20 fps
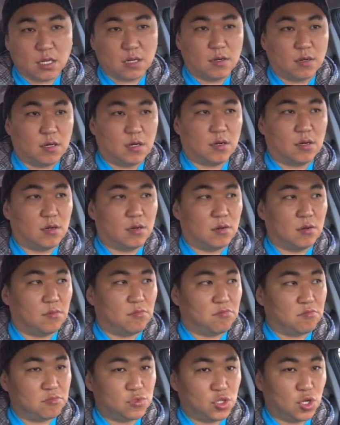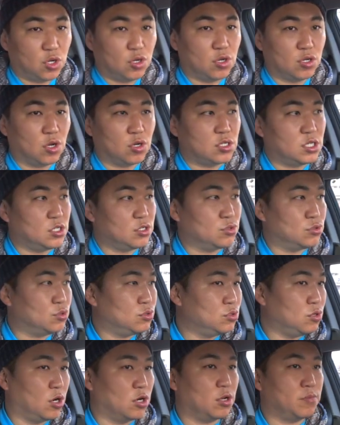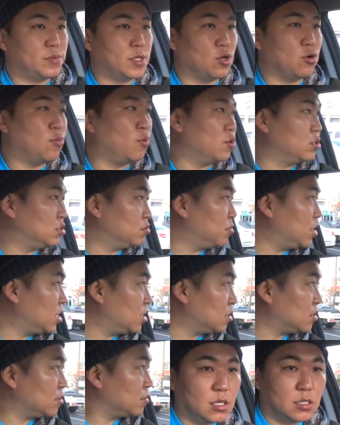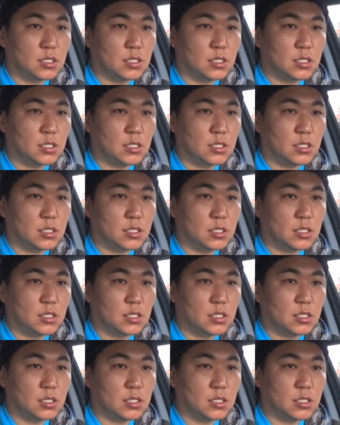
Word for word: 어저 역시도 어렵다고 보지만